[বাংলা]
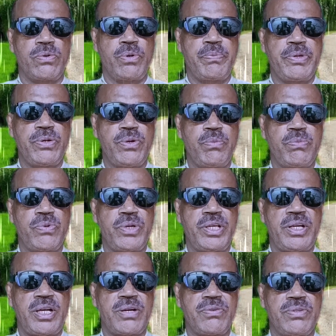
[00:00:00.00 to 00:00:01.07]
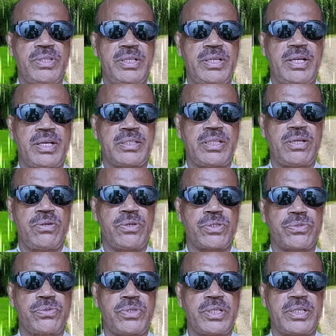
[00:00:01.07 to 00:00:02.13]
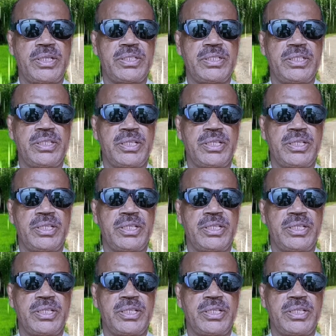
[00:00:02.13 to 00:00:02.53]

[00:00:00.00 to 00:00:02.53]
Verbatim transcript: রফিকও মনের আনন্দে ডাক্তার লস্করের কাছে